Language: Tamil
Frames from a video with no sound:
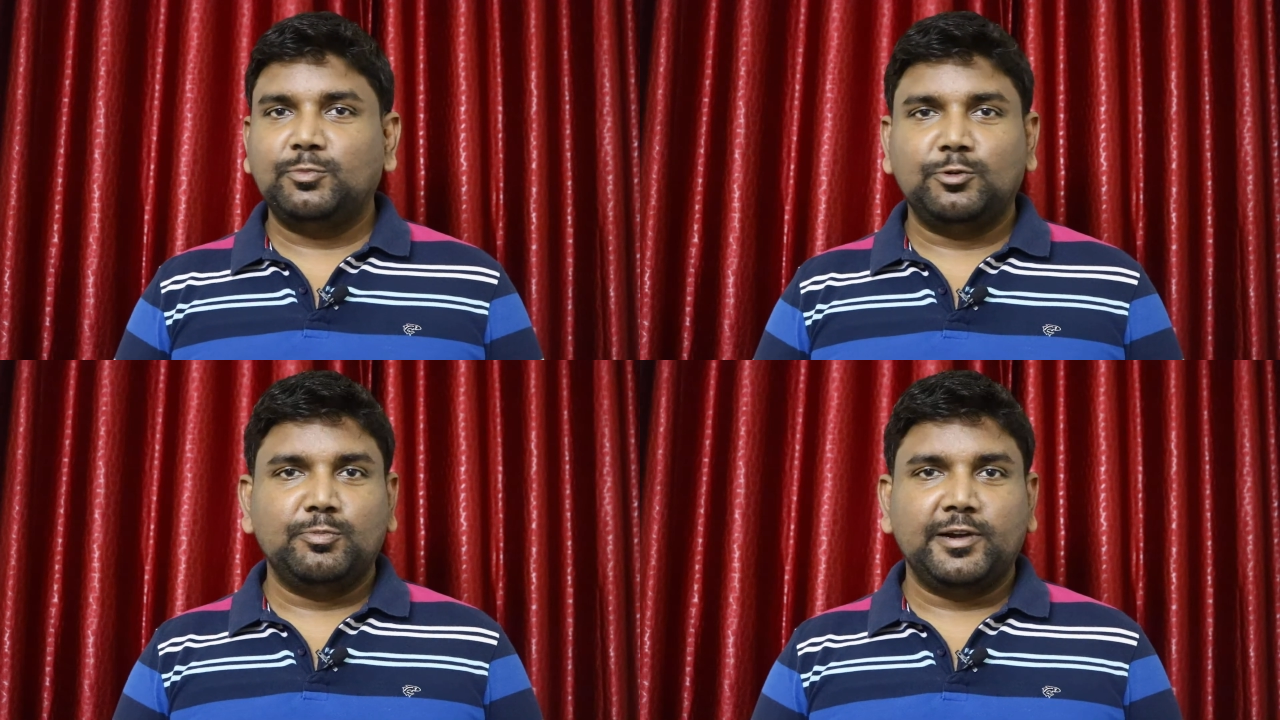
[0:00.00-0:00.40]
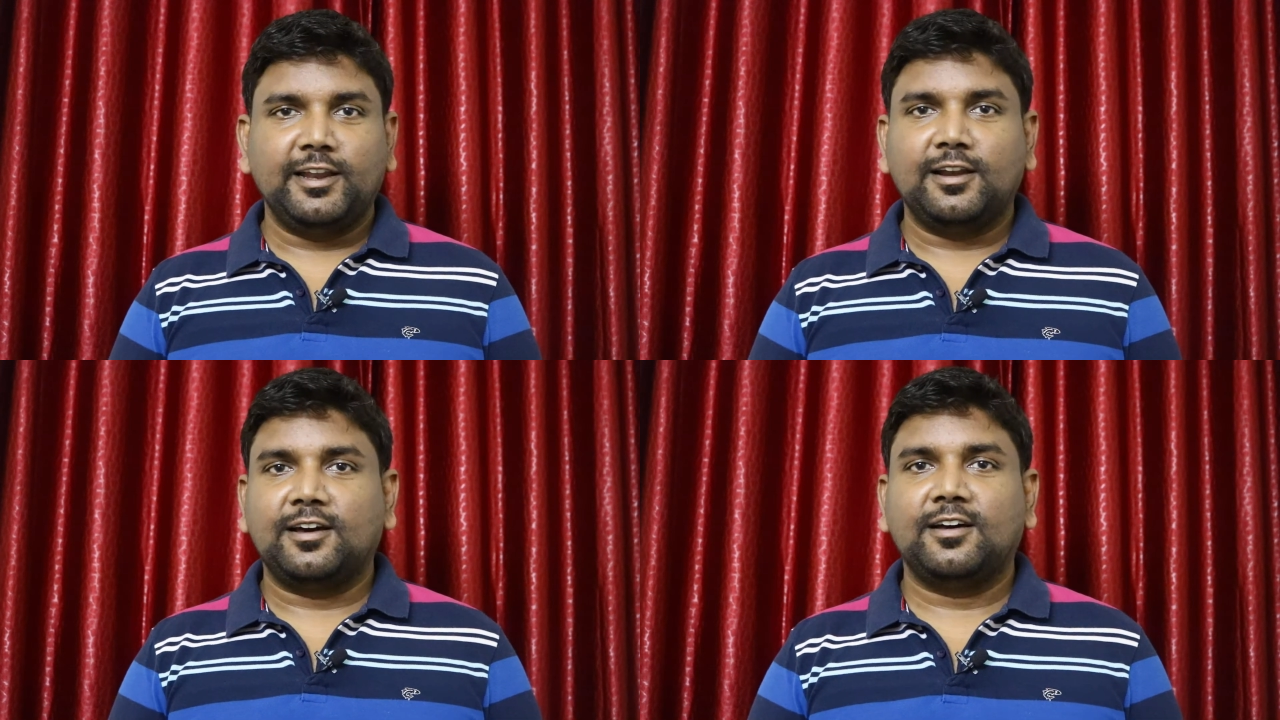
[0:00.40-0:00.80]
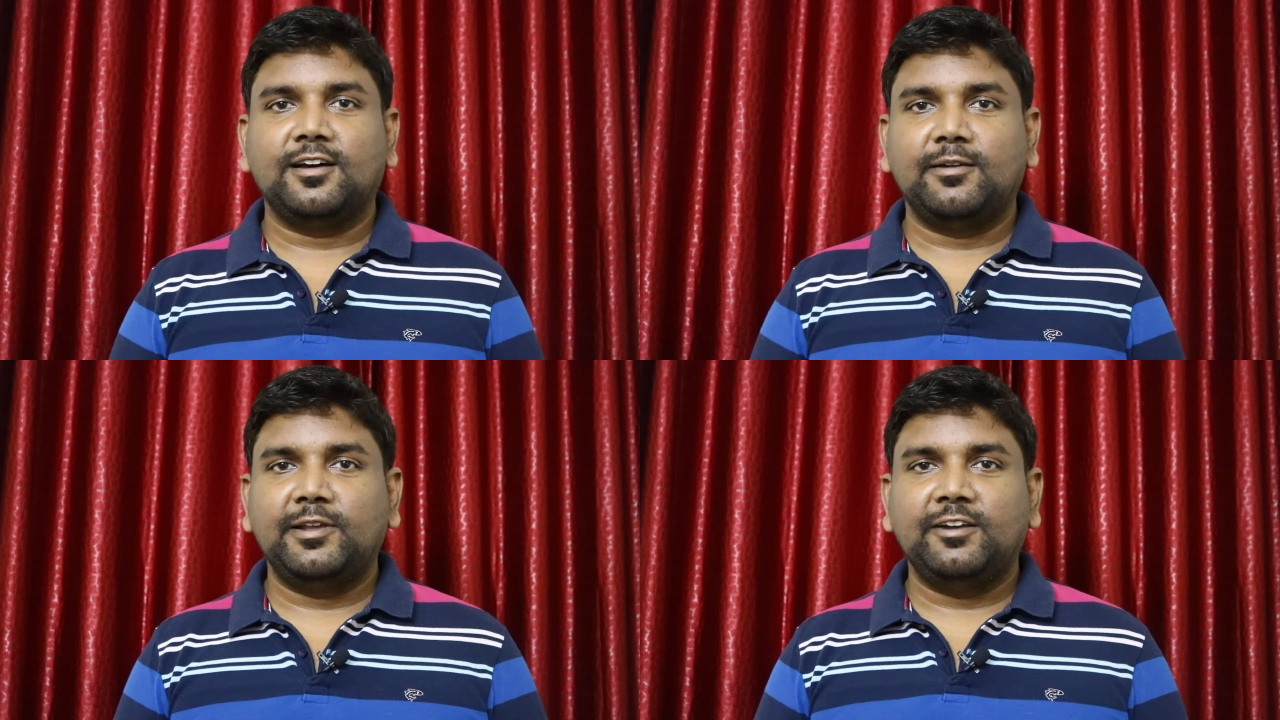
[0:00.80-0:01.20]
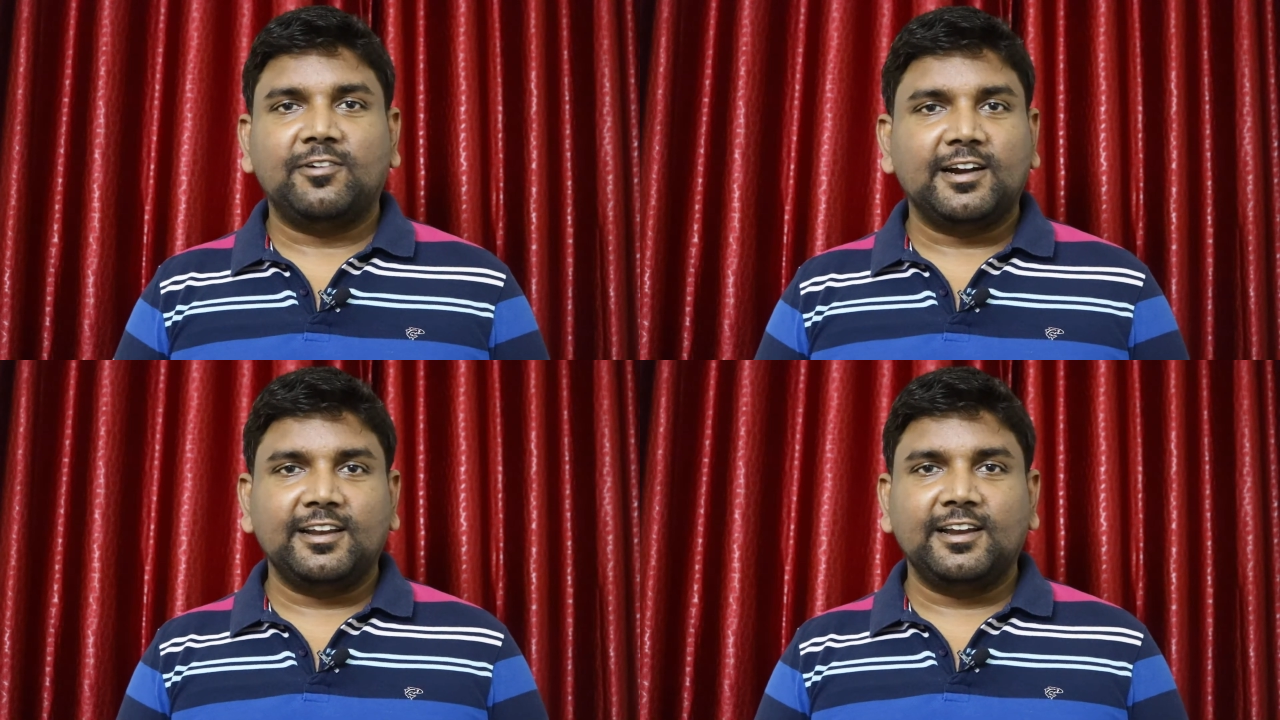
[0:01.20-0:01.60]
ப்ரூவ் பண்ணிடலாம் அப்படின்னு
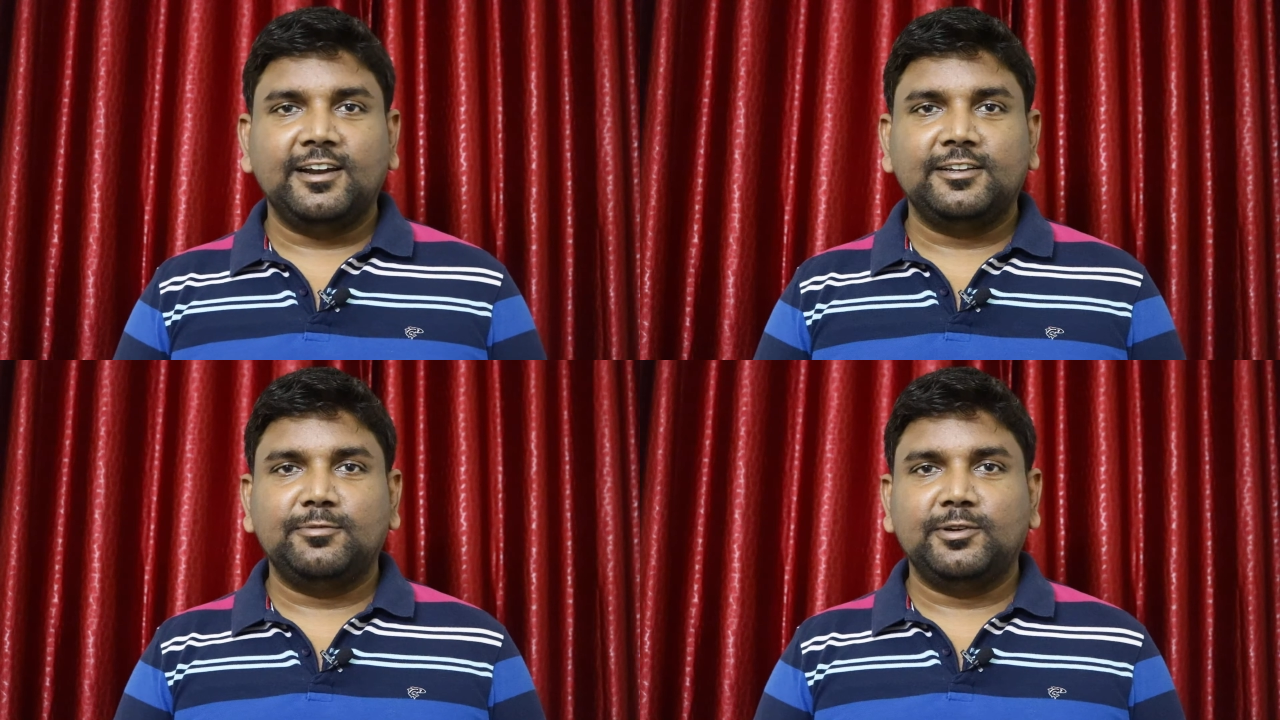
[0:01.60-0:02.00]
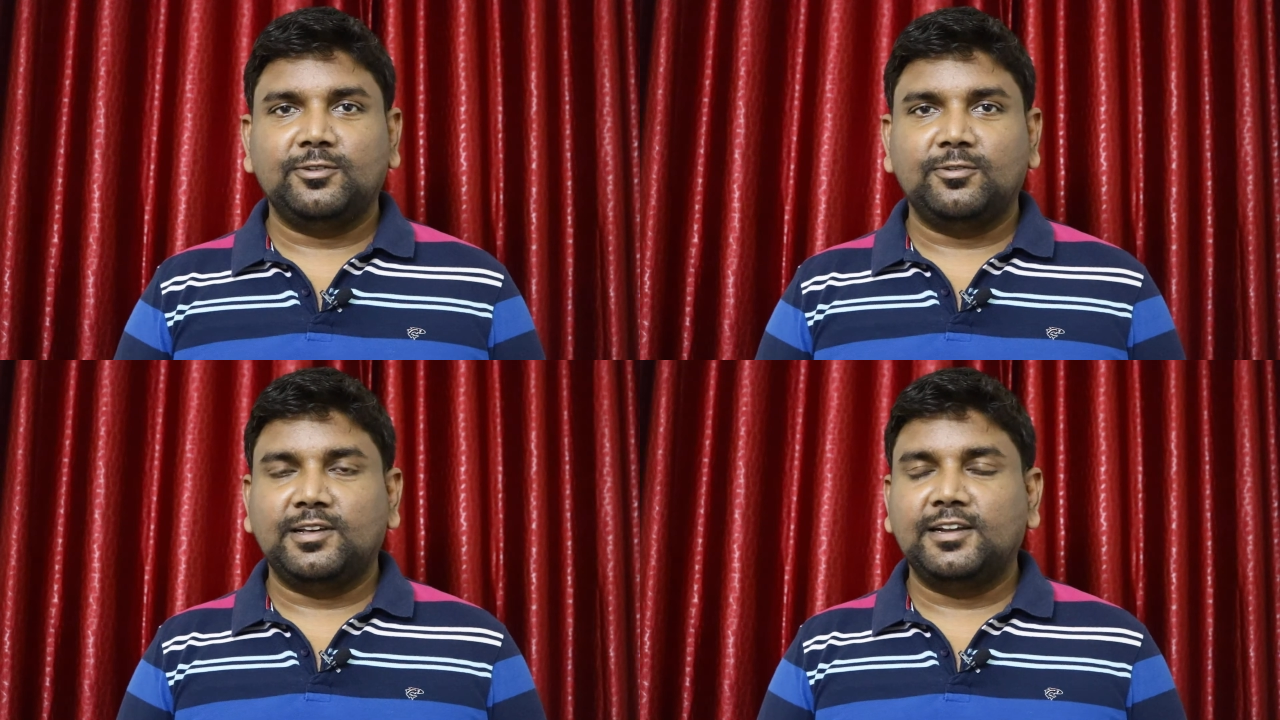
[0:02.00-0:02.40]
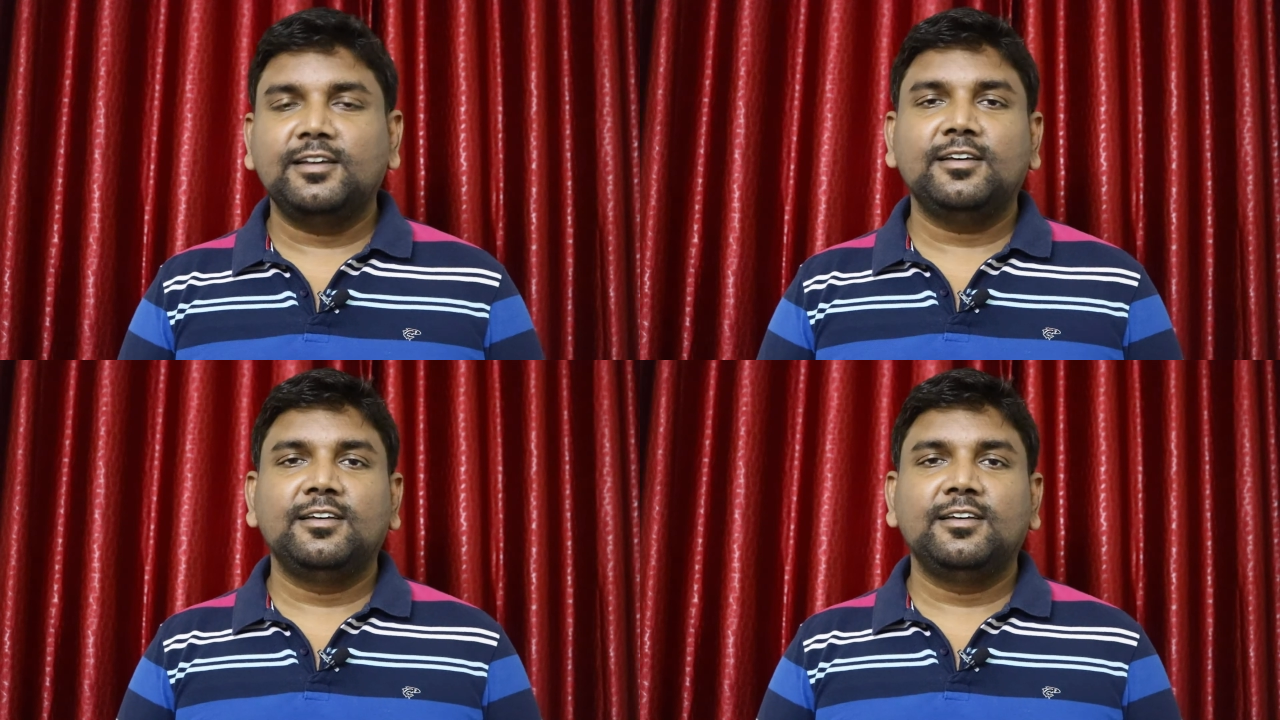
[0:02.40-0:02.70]
வார்டன்கில் எடுத்துகிட்டு போய் சொல்லுவார்